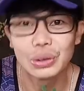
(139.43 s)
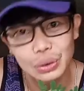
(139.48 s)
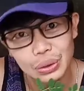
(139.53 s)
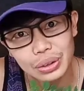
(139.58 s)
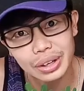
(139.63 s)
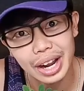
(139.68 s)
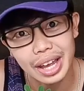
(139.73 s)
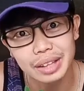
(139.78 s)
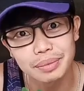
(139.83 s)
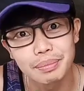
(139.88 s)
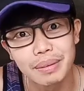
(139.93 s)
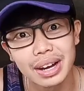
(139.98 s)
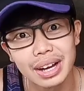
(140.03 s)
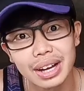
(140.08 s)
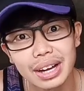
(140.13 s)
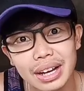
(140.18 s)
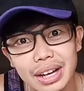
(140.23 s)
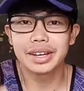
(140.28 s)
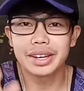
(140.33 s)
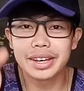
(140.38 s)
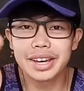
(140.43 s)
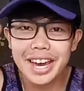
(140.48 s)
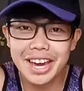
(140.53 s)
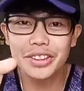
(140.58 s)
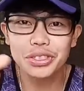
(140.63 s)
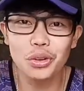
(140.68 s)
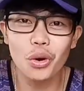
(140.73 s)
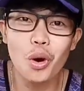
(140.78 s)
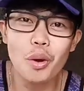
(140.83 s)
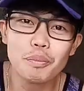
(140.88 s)
Alright ba?
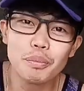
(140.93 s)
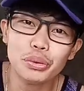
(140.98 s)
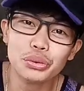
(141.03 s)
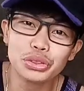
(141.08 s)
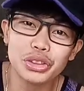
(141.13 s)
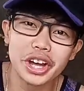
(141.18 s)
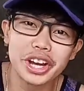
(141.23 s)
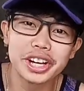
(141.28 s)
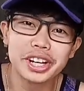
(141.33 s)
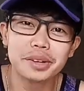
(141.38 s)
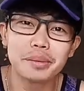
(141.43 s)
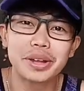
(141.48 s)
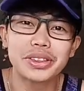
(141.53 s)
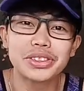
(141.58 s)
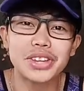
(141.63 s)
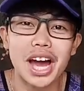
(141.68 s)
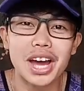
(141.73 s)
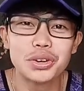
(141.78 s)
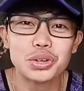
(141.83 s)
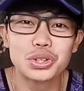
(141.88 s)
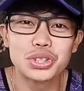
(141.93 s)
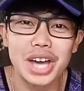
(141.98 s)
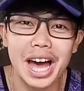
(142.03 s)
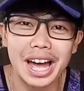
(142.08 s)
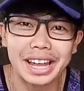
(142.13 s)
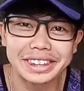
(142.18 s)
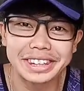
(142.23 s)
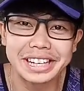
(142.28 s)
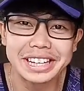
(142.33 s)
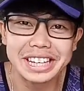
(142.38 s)
Ito, punta na naman tayo
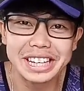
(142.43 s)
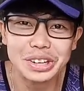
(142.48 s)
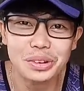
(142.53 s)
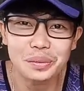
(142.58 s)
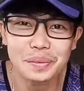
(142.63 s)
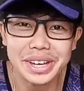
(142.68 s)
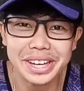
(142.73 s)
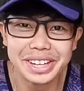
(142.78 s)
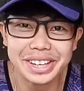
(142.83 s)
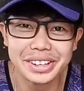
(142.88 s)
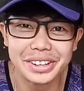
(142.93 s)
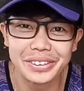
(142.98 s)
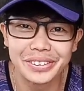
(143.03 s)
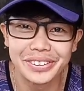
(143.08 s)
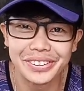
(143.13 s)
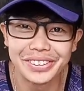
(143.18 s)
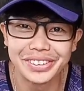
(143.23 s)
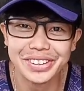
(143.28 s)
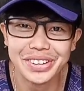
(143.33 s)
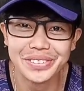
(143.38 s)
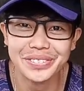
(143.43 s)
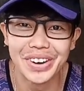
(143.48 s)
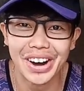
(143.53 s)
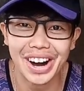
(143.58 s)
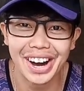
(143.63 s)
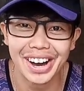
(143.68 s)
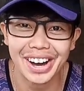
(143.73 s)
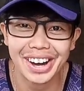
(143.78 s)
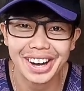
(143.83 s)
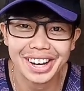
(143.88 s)
sa ating inumin. O, di
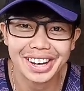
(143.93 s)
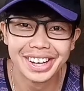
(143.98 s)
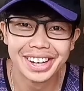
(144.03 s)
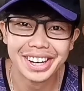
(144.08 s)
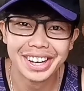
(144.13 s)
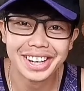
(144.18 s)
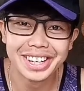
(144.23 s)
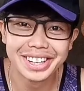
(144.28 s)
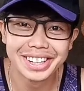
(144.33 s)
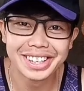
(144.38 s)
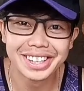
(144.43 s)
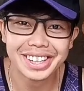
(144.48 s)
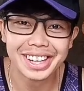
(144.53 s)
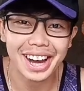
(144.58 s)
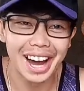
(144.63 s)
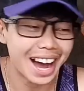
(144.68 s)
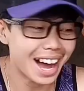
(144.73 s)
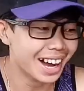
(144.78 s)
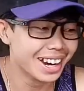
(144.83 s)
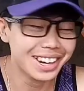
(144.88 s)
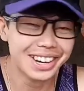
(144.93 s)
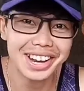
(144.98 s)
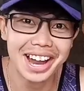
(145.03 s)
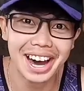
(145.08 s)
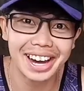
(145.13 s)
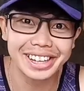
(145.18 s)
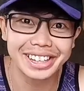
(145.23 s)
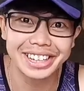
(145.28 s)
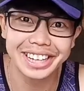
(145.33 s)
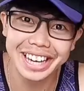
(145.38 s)
ba? Ang
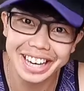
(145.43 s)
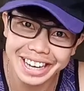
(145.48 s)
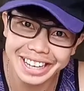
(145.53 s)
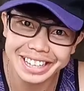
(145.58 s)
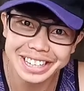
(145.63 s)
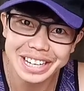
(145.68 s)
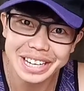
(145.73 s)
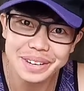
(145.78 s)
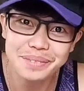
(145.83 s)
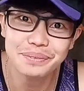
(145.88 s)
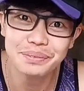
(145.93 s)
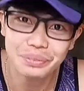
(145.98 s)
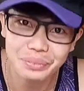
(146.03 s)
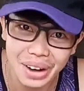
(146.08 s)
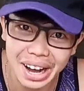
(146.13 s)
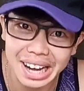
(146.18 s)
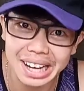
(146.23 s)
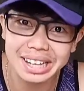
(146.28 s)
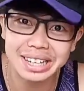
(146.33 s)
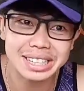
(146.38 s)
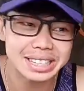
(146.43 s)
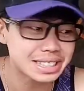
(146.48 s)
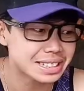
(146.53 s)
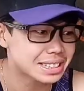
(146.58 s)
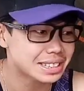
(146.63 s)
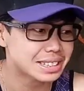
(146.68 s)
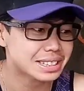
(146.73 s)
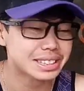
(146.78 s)
laki, di ba?